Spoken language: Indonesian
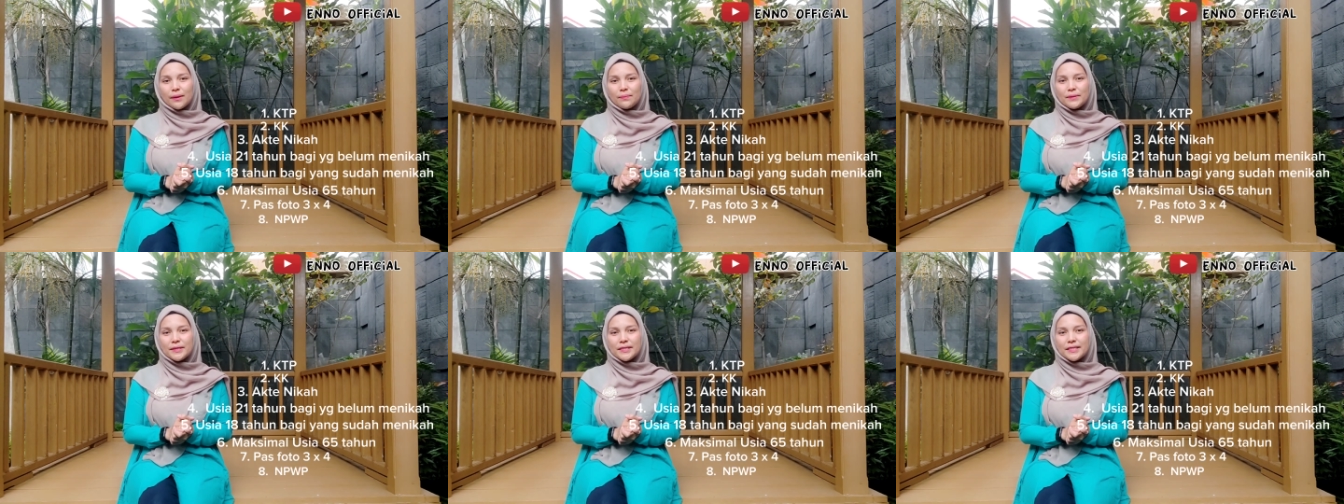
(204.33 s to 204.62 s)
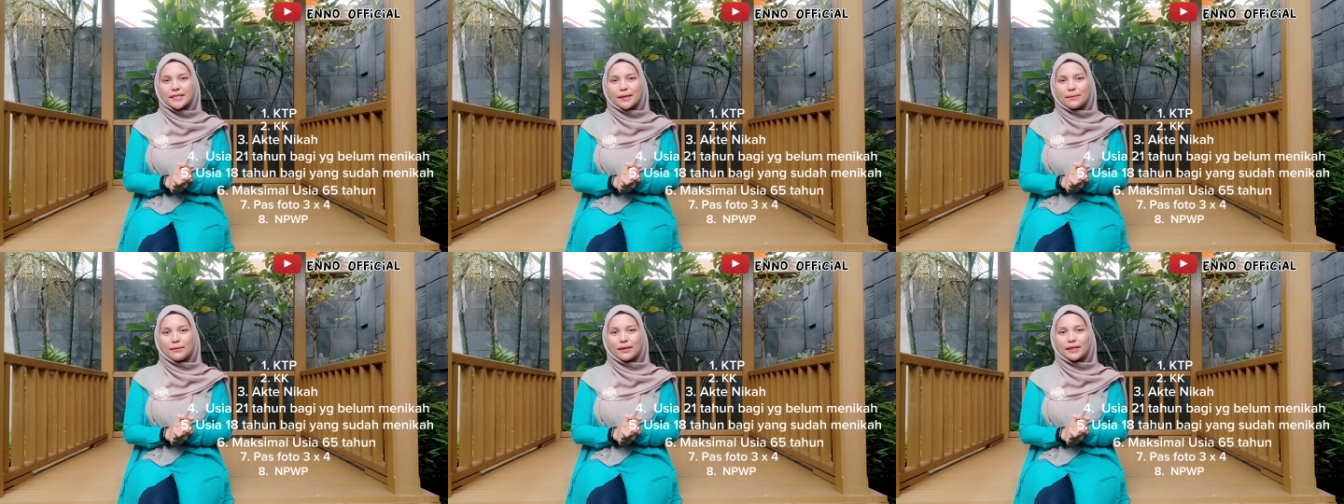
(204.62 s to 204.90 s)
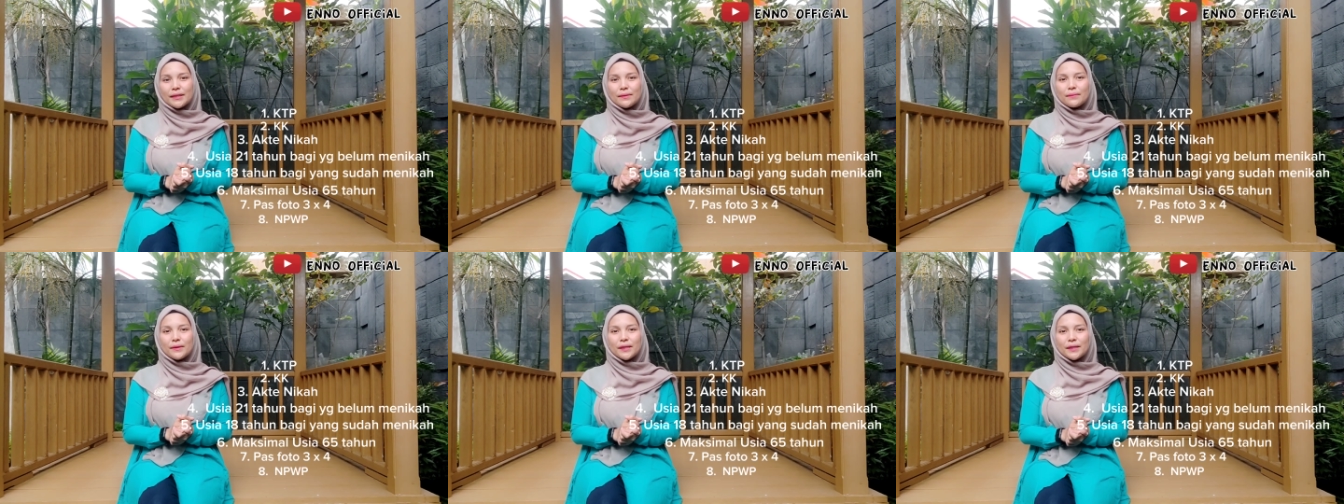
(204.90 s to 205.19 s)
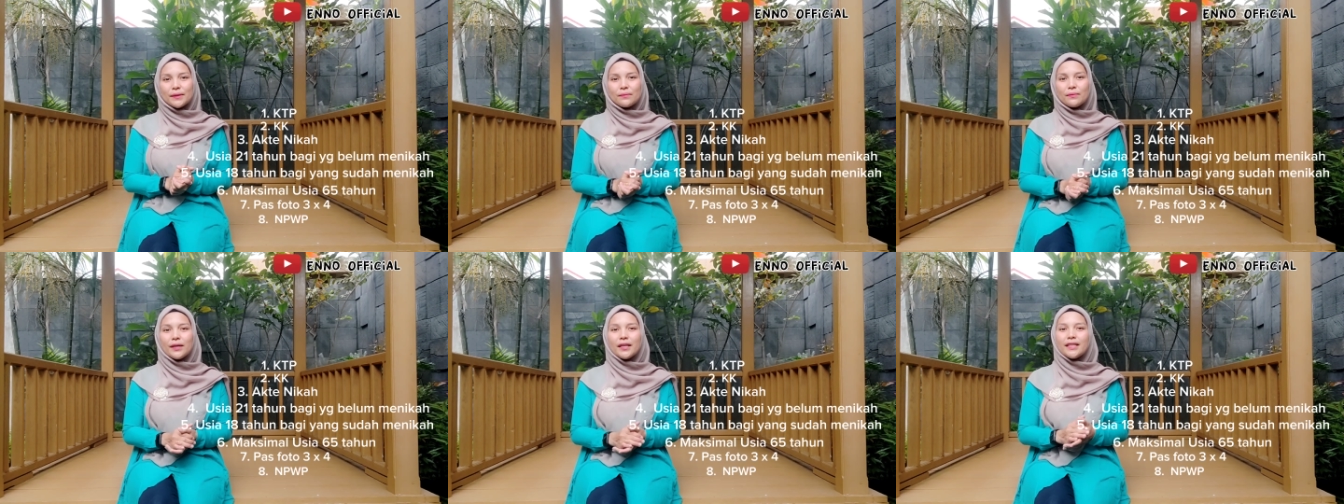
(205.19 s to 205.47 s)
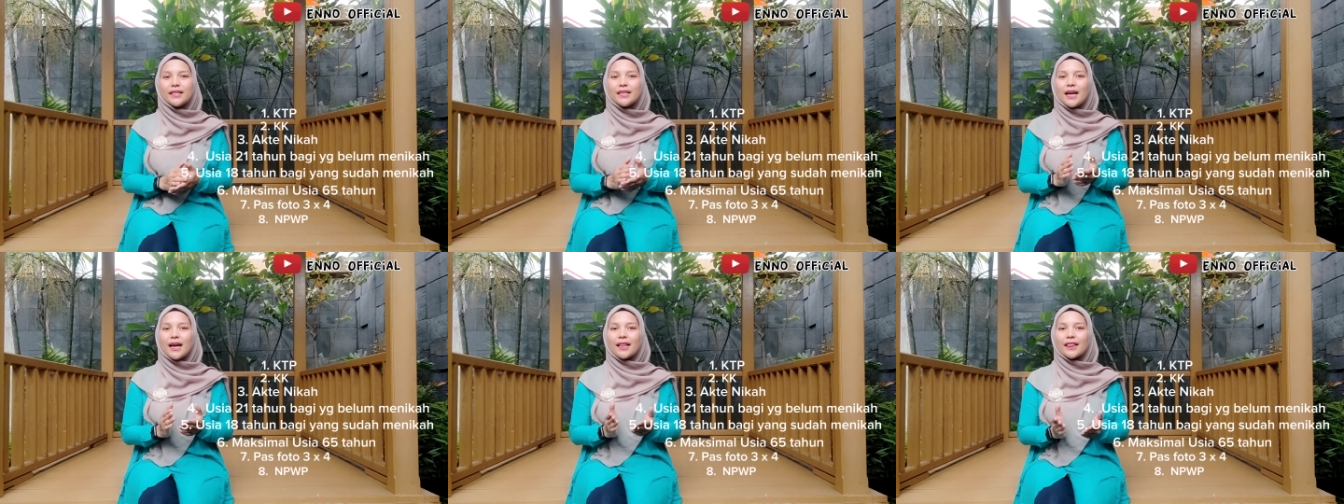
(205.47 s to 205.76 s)
jika pinjaman
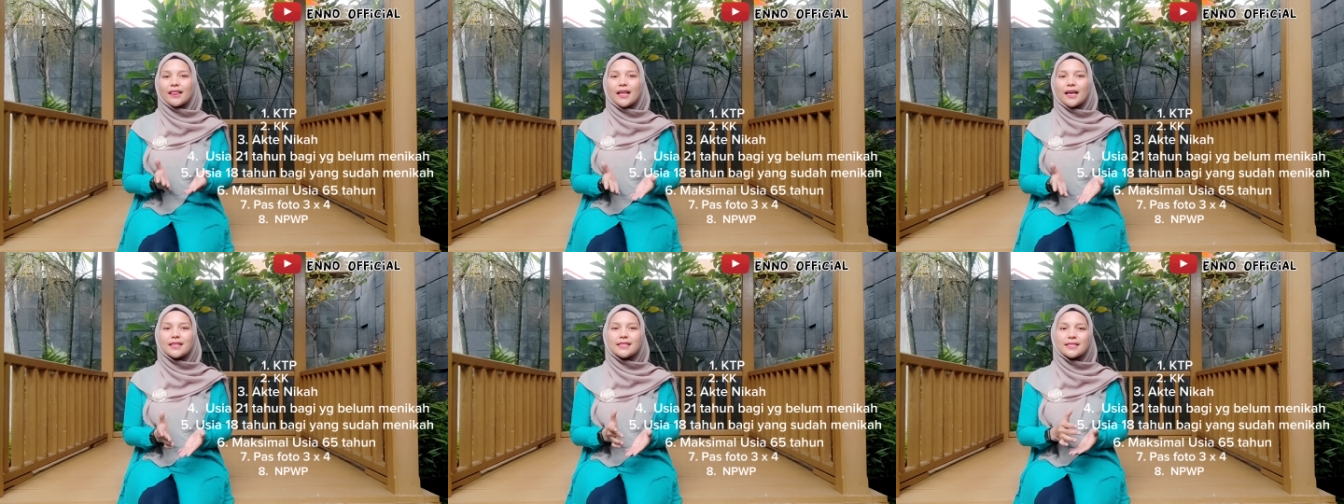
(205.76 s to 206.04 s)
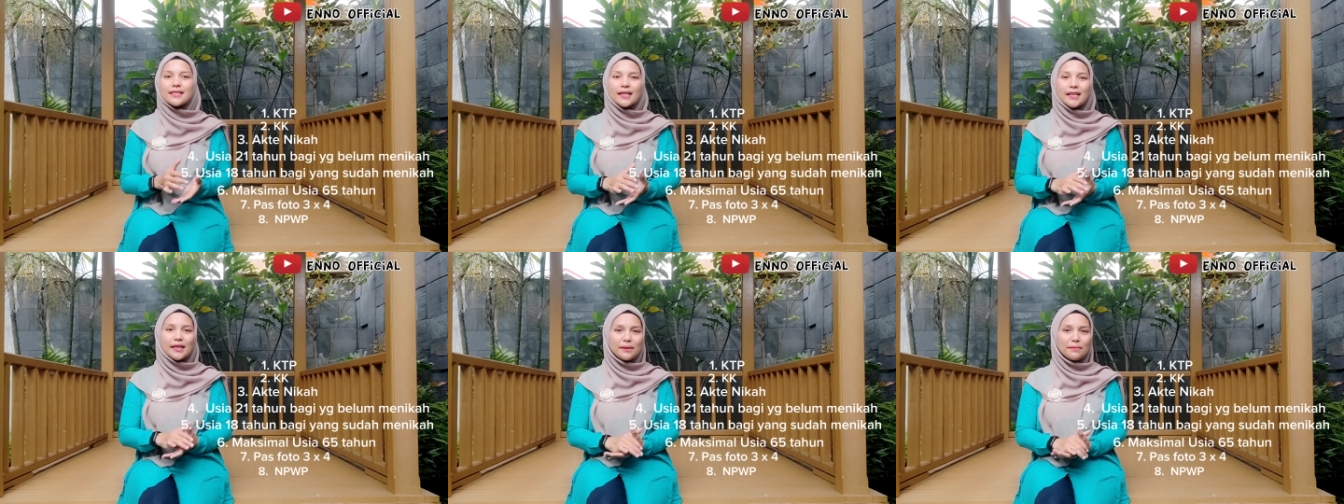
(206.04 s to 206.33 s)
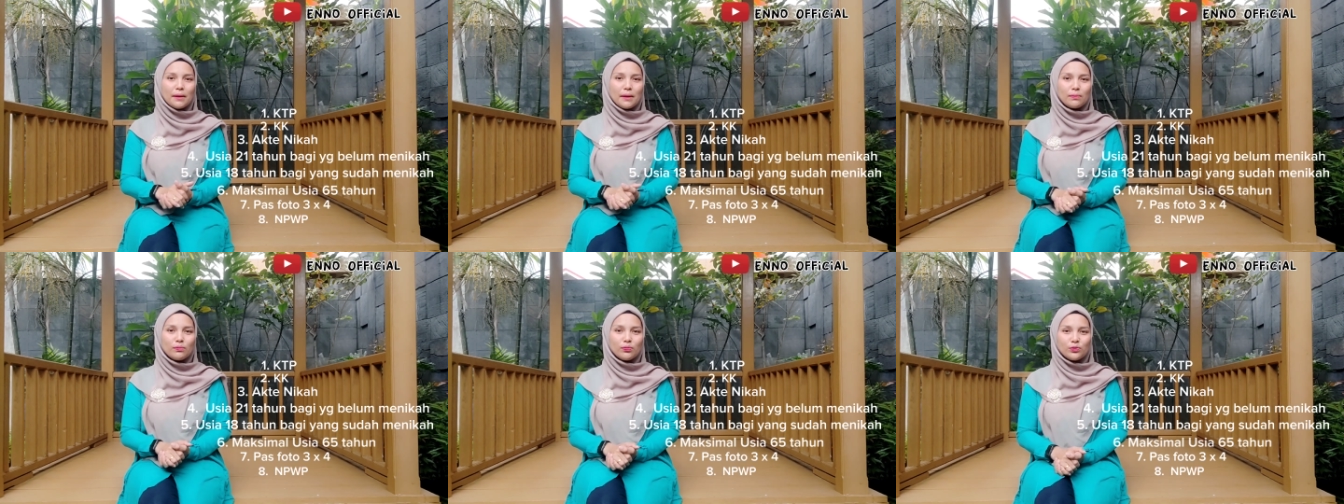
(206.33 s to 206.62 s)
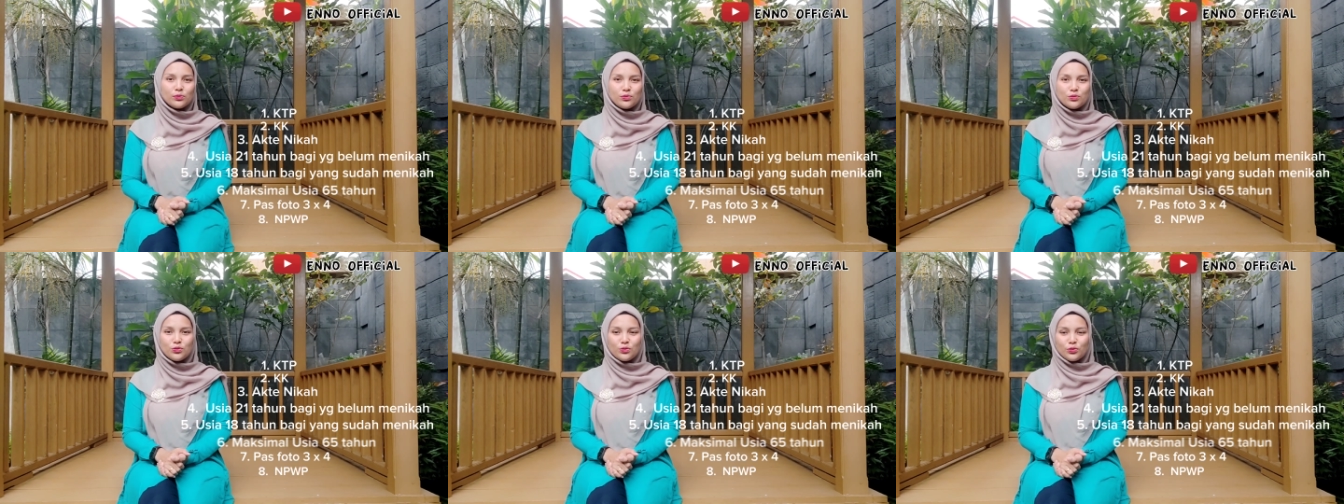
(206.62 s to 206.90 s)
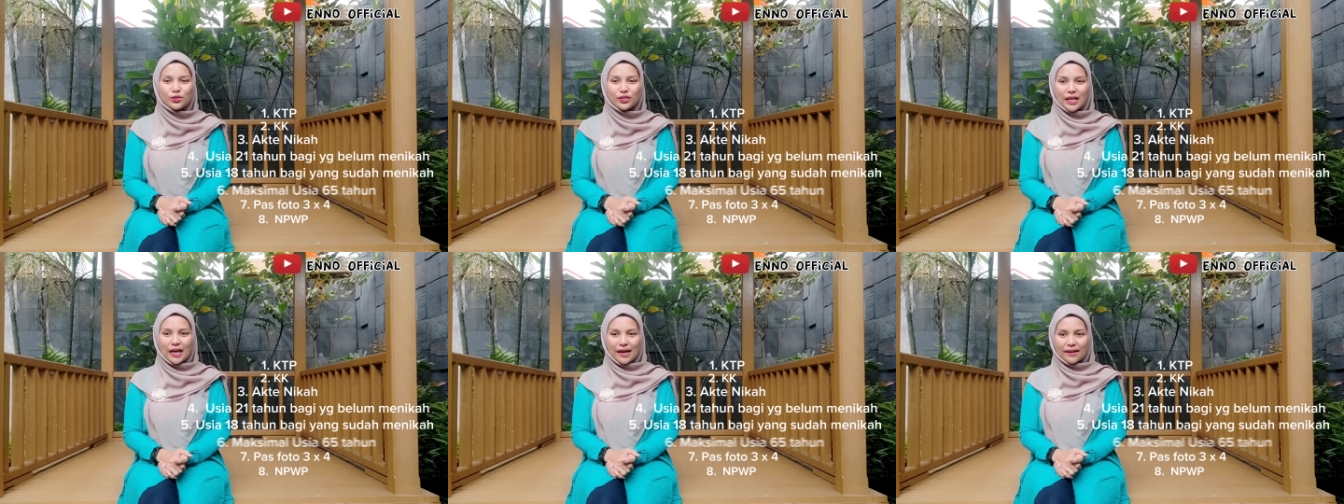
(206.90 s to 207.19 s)
teman-teman di atas 50
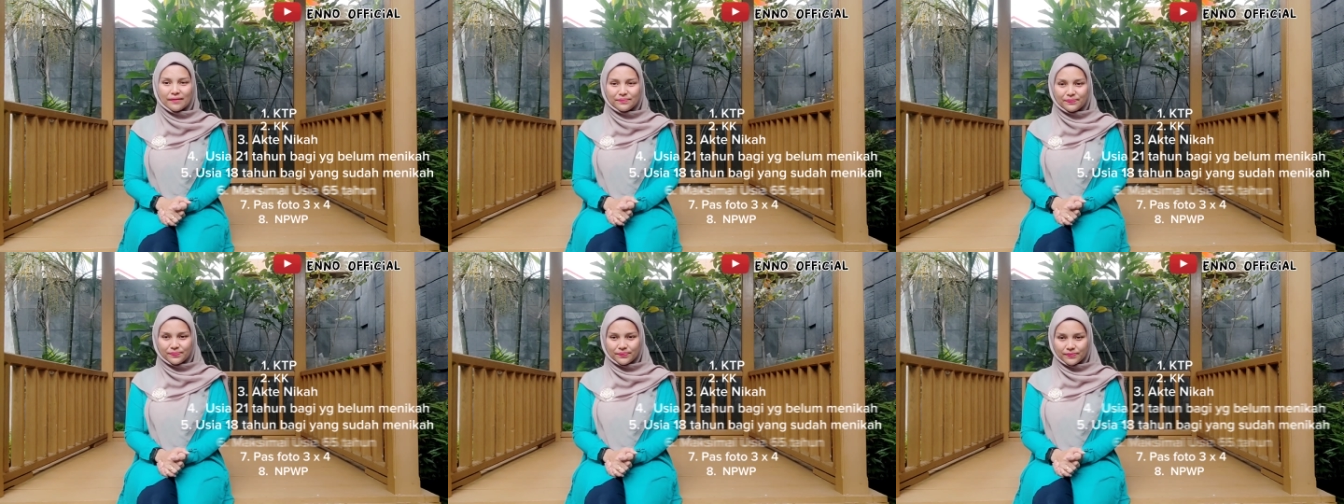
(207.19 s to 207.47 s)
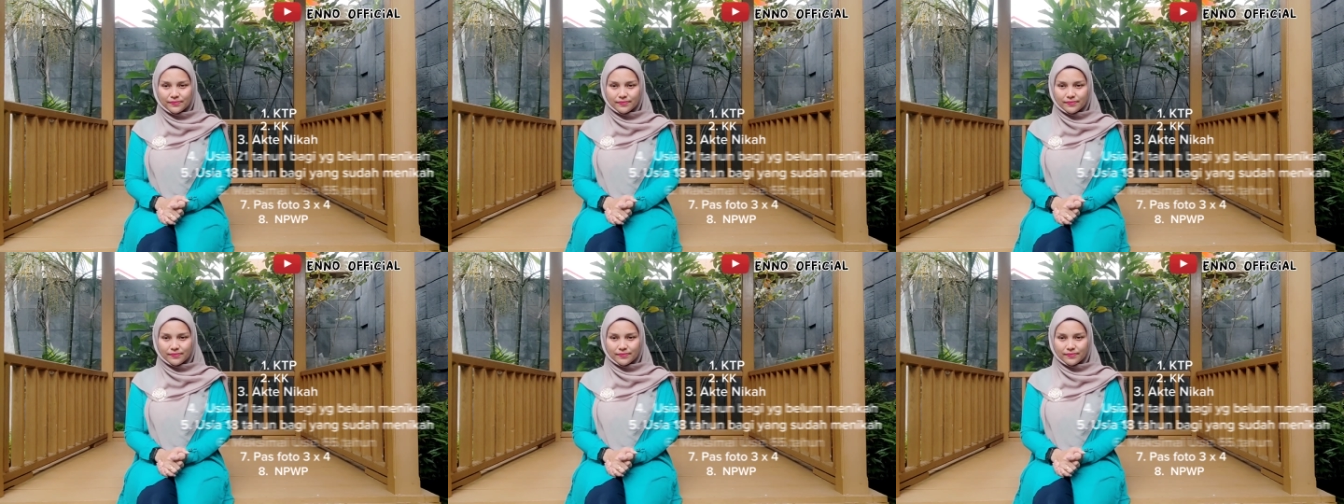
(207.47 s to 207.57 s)
juta.